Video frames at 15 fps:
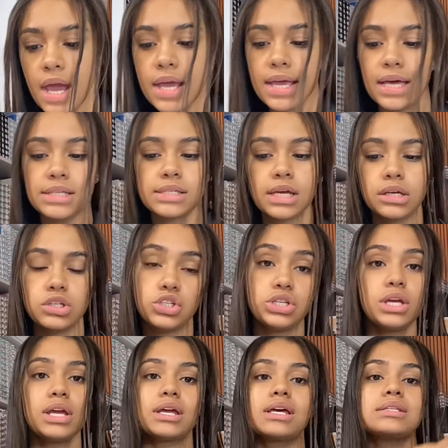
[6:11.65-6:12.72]
e as
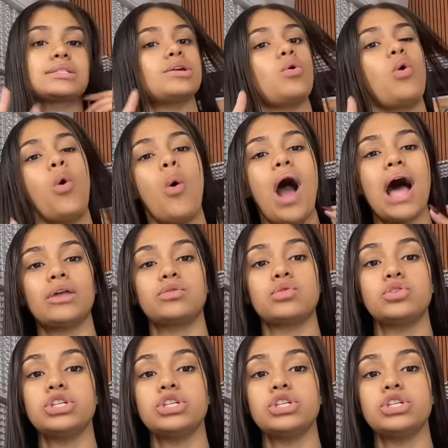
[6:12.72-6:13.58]
cantigas são quatro: